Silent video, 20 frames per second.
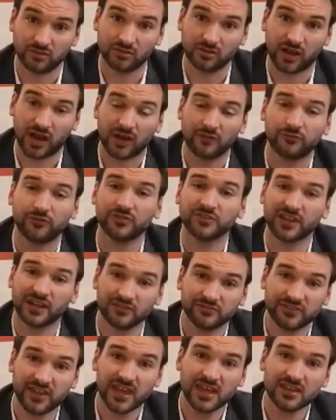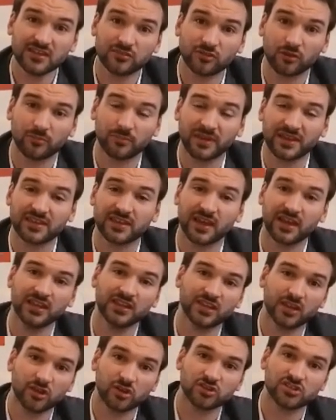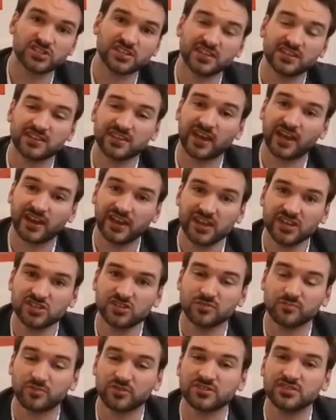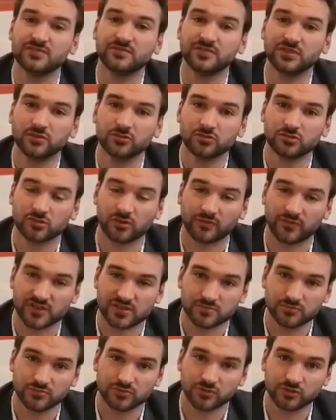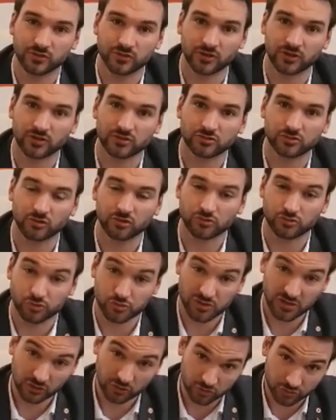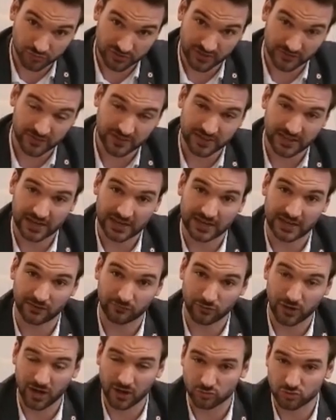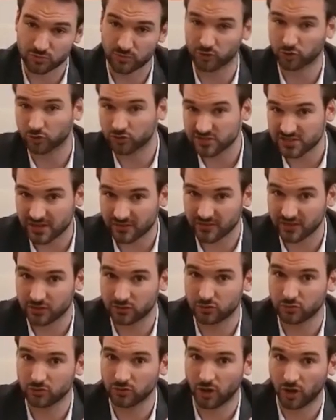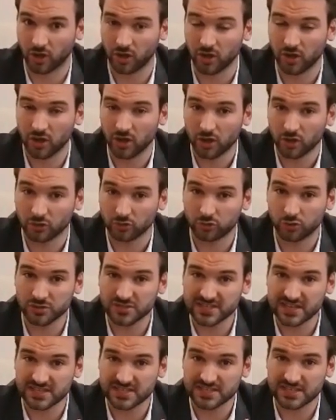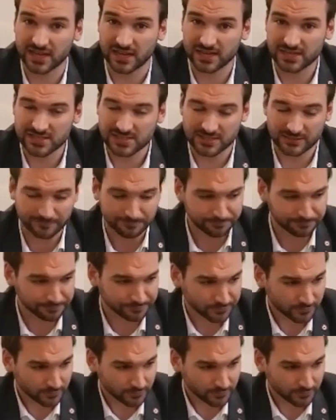avant euh, à vendin le dans le Pas-de-Calais. D'ailleurs, j'y étais allé. J'ai une petite vidéo sur Facebook euh, sur le sujet, donc je vous invite à aller la voir, où je m'entretiens avec deux, euh, deux, syndicalistes.